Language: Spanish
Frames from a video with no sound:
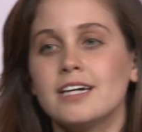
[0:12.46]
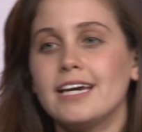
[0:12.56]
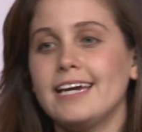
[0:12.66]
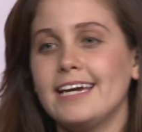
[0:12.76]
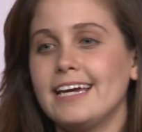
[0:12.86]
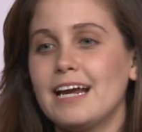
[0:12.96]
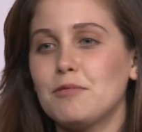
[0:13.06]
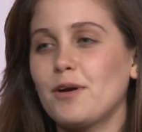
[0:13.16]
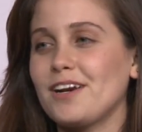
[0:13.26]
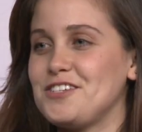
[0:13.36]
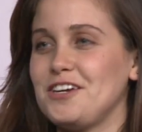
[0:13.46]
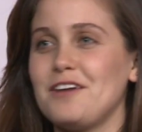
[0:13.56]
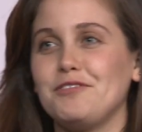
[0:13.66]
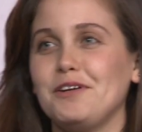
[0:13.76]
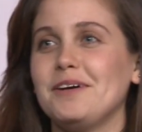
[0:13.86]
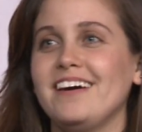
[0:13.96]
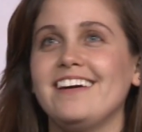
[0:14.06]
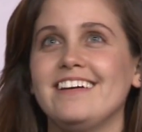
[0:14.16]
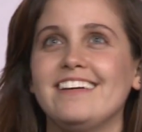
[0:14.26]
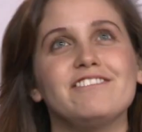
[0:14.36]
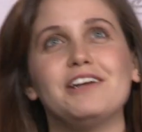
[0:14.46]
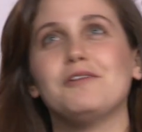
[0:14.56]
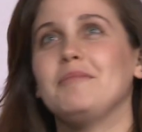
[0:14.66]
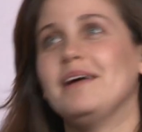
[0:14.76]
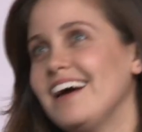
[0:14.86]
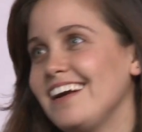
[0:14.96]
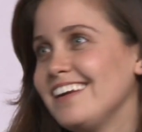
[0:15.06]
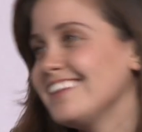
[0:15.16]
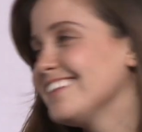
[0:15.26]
y la borrachera fue fenomenal.